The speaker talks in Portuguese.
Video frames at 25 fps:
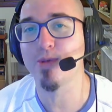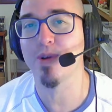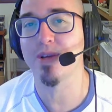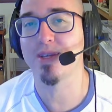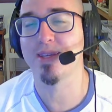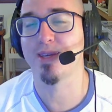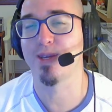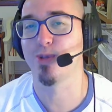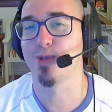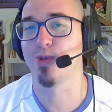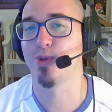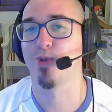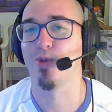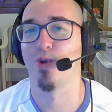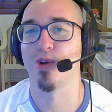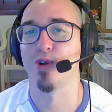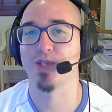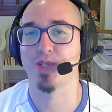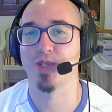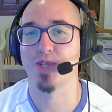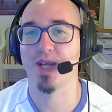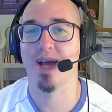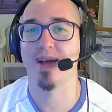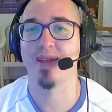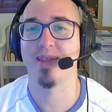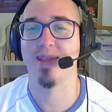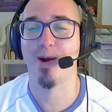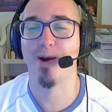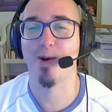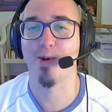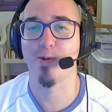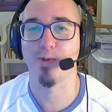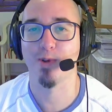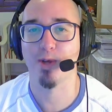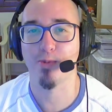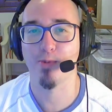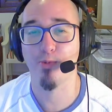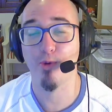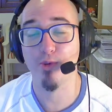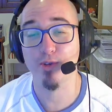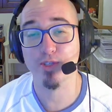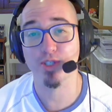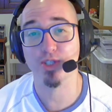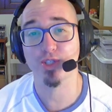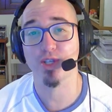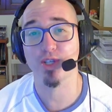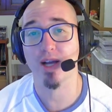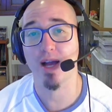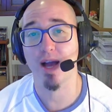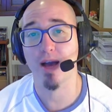aqui no nosso canal. Que bom que
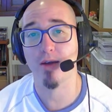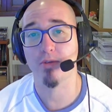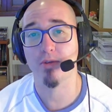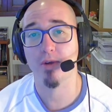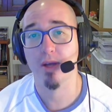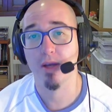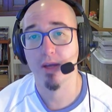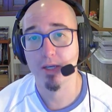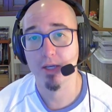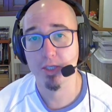vocês chegaram.